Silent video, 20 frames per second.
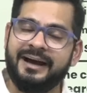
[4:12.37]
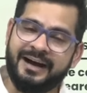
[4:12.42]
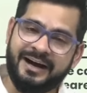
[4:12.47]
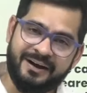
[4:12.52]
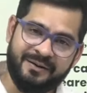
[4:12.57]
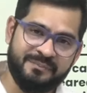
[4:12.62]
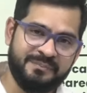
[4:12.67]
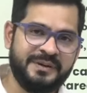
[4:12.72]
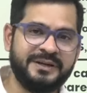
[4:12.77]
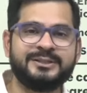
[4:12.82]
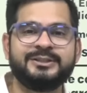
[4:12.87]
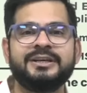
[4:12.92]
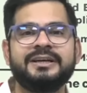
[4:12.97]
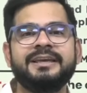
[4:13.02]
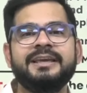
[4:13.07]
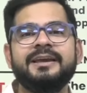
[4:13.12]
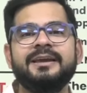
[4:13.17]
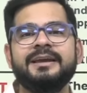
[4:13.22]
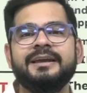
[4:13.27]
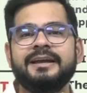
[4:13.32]
हाँ बेशक
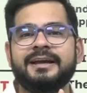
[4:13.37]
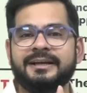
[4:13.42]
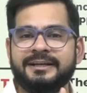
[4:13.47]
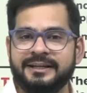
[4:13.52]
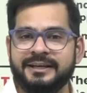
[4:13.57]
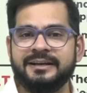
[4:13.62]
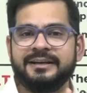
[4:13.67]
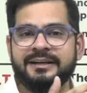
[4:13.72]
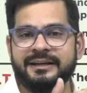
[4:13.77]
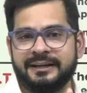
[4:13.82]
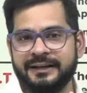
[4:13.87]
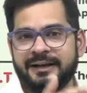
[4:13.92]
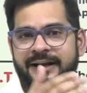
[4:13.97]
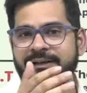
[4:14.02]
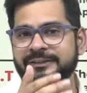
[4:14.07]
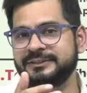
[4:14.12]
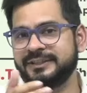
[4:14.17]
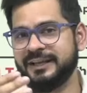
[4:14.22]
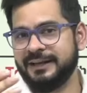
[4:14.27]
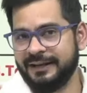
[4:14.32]
ये कठिन
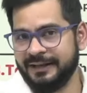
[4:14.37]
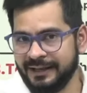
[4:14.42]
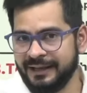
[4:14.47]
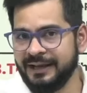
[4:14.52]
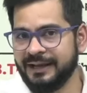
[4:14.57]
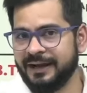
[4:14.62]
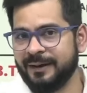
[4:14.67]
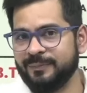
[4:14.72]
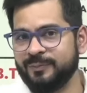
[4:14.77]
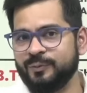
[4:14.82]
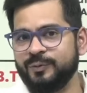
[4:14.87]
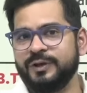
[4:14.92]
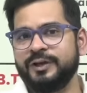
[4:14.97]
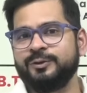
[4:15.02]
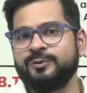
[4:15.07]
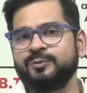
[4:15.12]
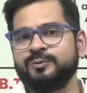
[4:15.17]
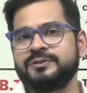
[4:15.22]
रास्ता लगेगा आपको ये दो